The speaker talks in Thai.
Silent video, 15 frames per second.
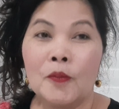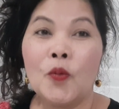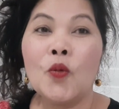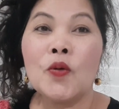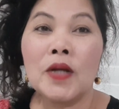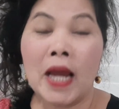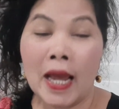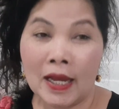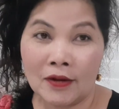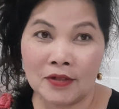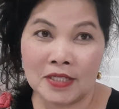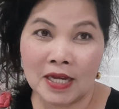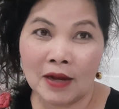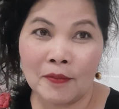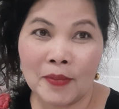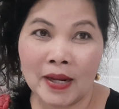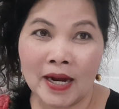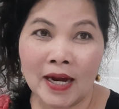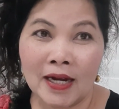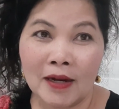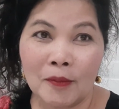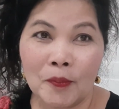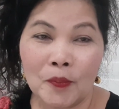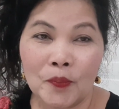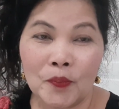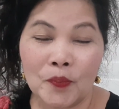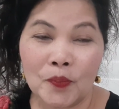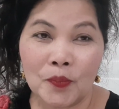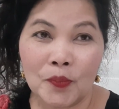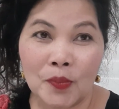พูดได้ก็จะเอามา
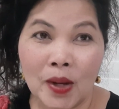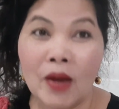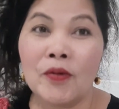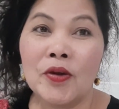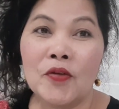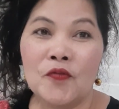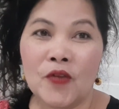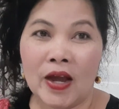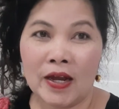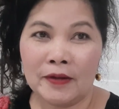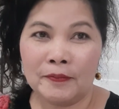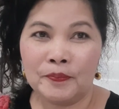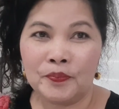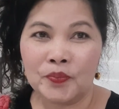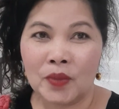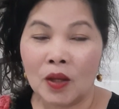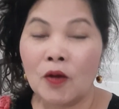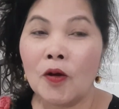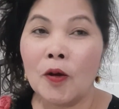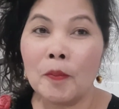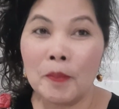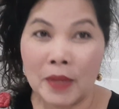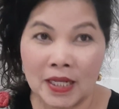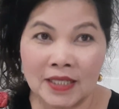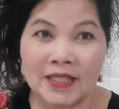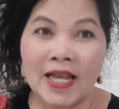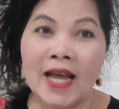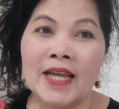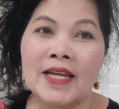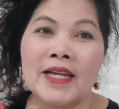เล่าให้ฟัง คอมเมนต์
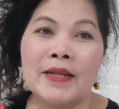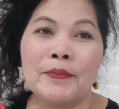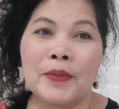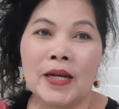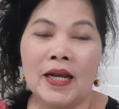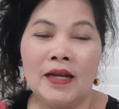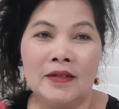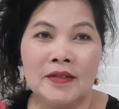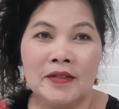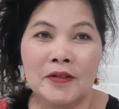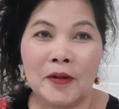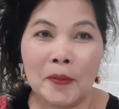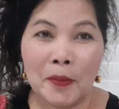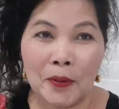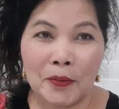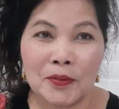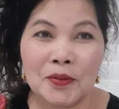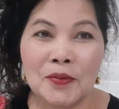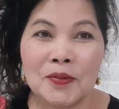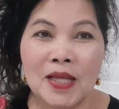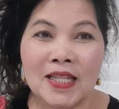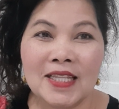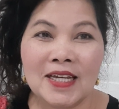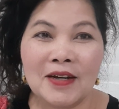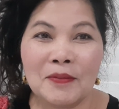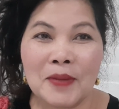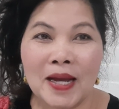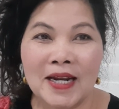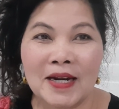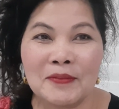ใต้คลิปค่ะ ขอบพระคุณทุกท่านที่เข้า
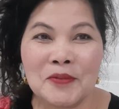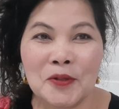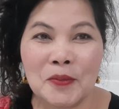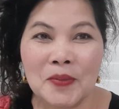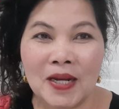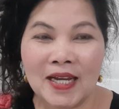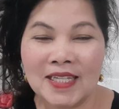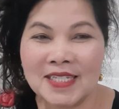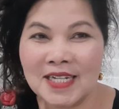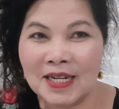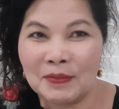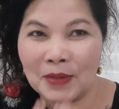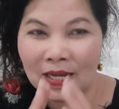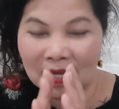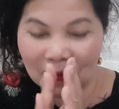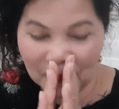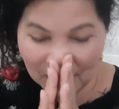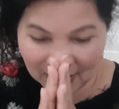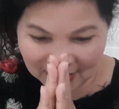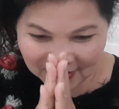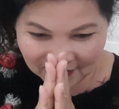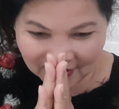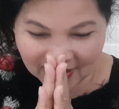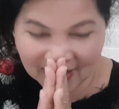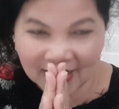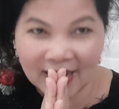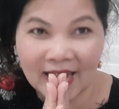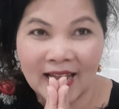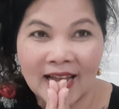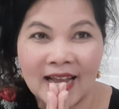มารับชมนะคะ เจอกันใหม่คลิปหน้า สวัสดี
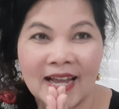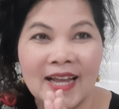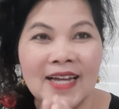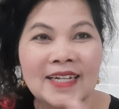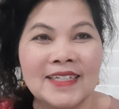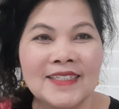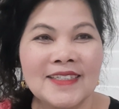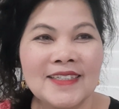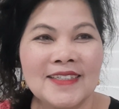ค่ะ